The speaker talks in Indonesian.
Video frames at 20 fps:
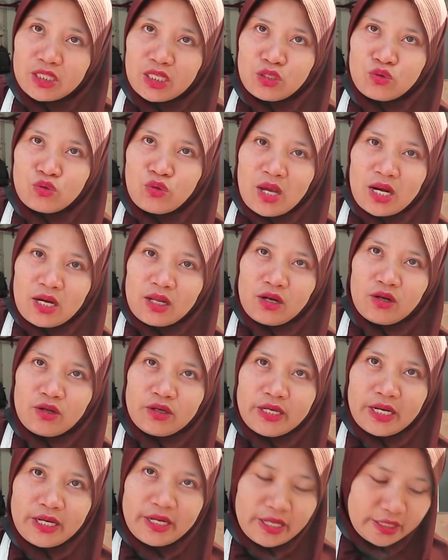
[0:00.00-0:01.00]
kita jual kalau
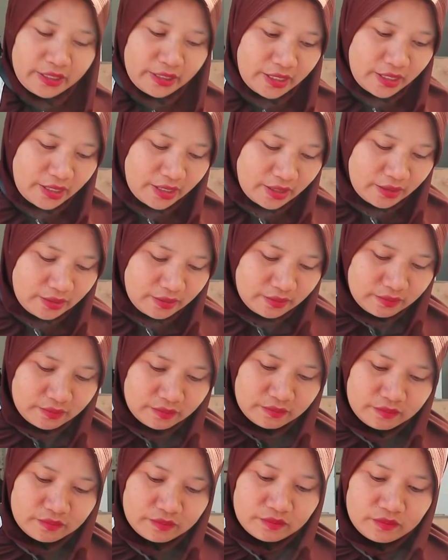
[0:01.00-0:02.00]
dadanya. Ya,
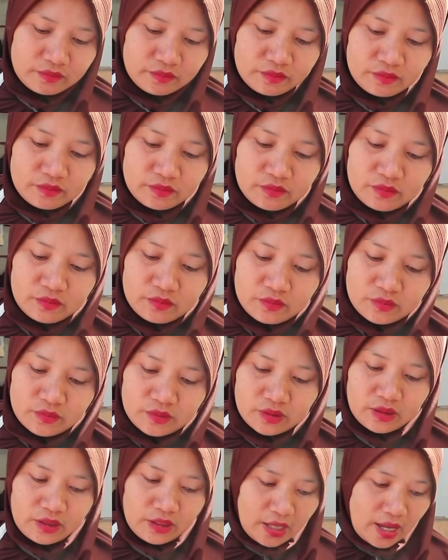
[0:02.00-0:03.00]
kualitas super ya?
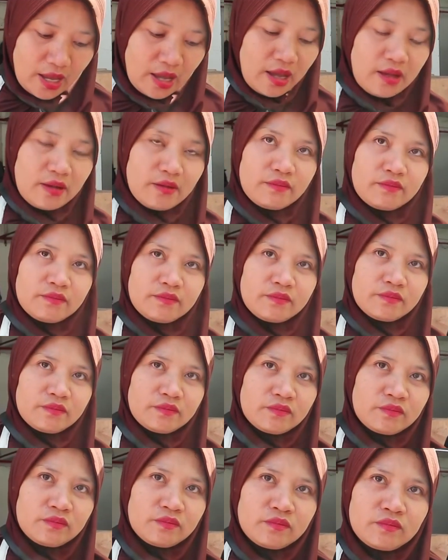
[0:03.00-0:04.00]
Iya.
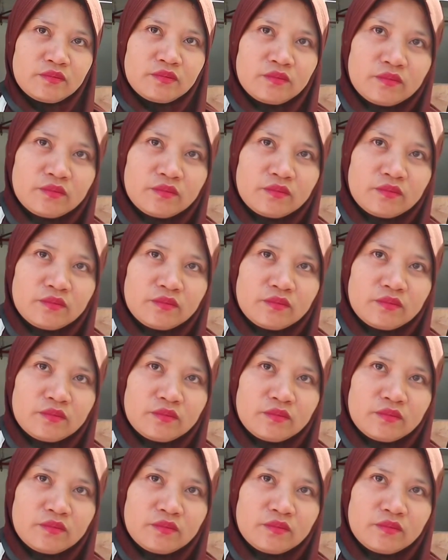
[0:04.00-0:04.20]
Kemarin berapa